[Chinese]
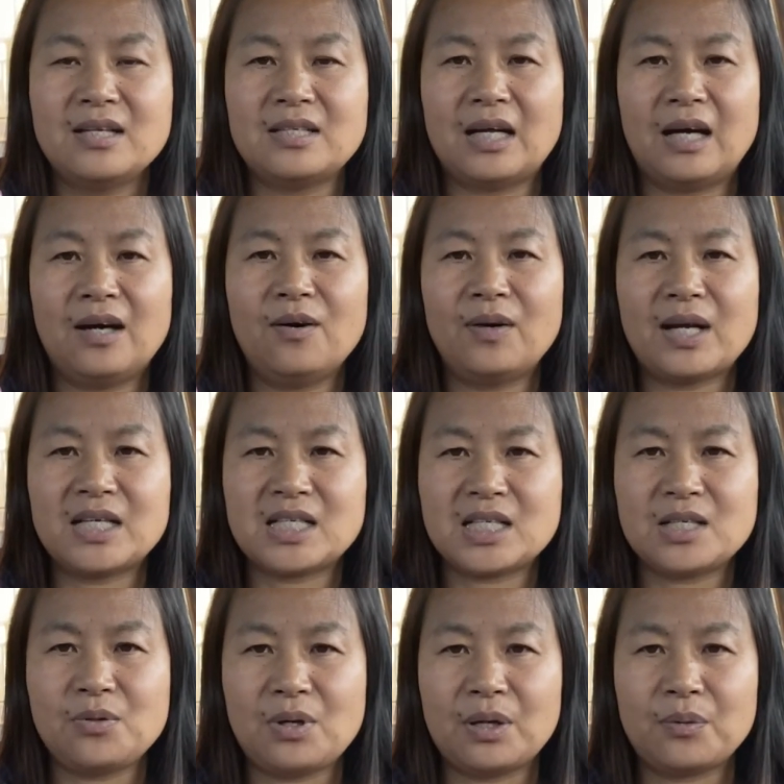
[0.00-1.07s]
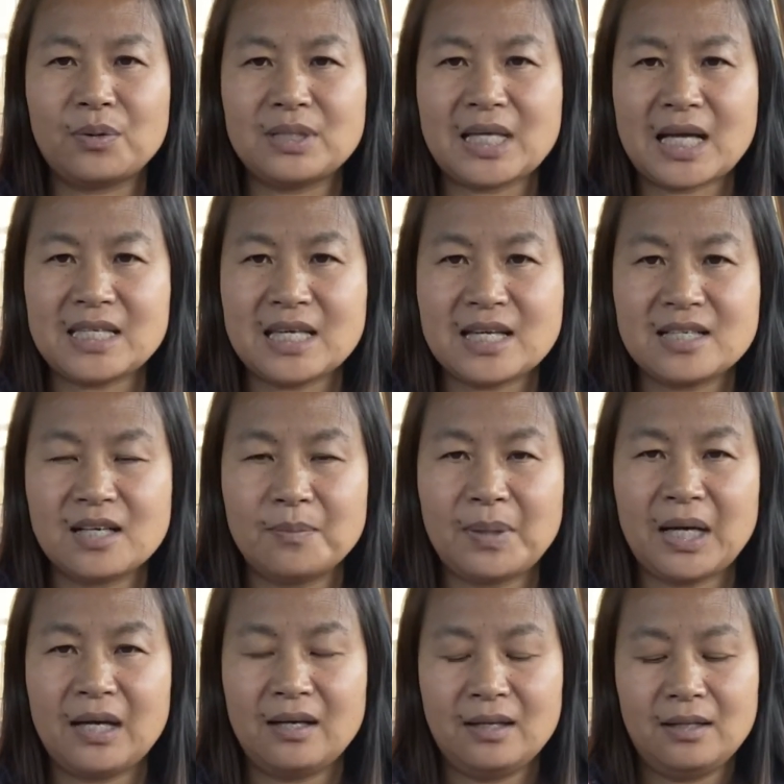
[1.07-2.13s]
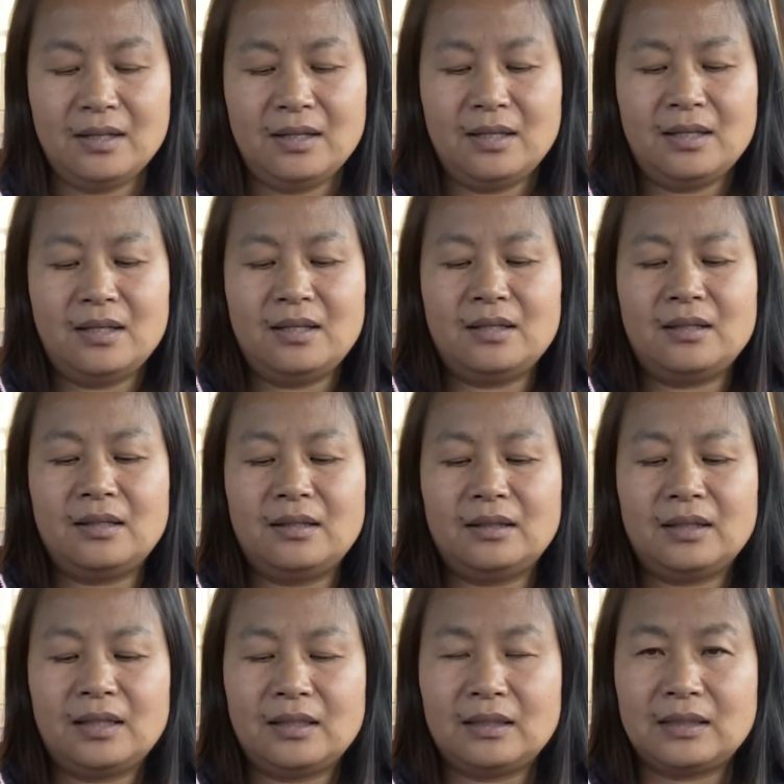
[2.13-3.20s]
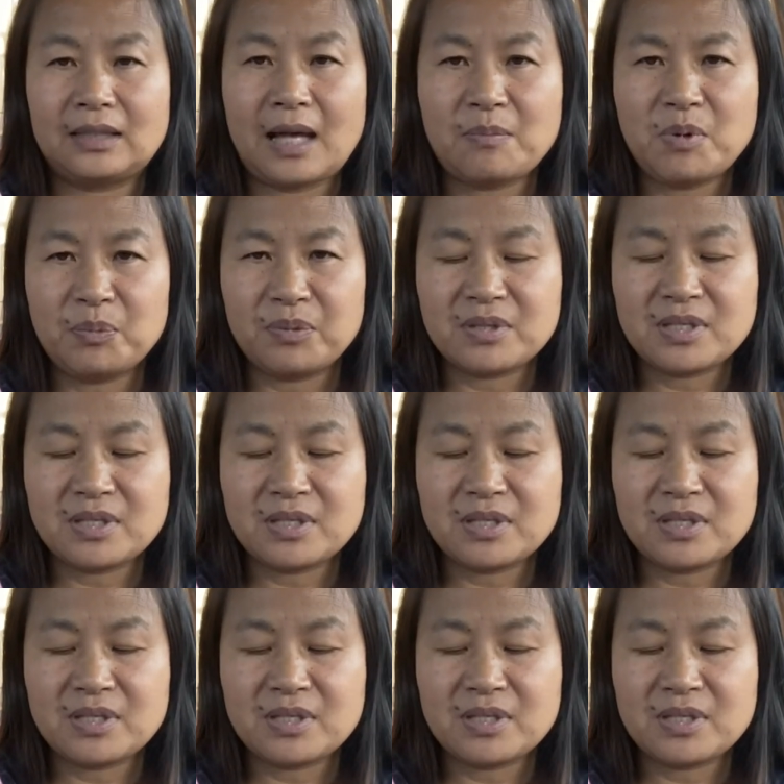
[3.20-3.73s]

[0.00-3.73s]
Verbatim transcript: 然后来支援国家建设吗？他们不